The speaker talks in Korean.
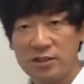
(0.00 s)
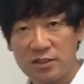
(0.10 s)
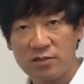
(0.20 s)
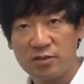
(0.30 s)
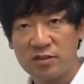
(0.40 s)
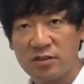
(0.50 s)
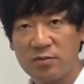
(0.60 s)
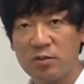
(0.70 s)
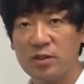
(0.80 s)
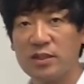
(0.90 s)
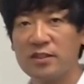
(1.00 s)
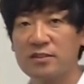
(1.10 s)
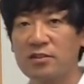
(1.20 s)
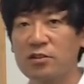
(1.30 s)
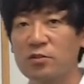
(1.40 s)
칠 때도 있죠. 뭐 예를
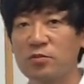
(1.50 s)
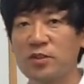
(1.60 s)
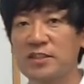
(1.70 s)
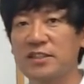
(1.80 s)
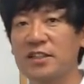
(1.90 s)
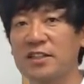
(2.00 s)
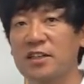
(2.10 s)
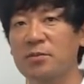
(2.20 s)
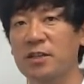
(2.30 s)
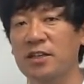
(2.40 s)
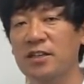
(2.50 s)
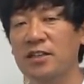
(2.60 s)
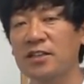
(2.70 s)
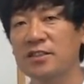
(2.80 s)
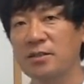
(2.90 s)
들어서 컷오프가 지난 다음에
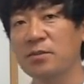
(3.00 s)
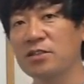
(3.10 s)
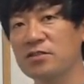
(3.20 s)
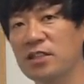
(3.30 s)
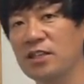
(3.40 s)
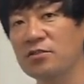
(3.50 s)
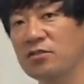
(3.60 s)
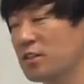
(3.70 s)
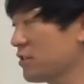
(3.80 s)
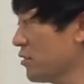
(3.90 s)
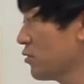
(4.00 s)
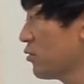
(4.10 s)
3라운드, 4라운드 같은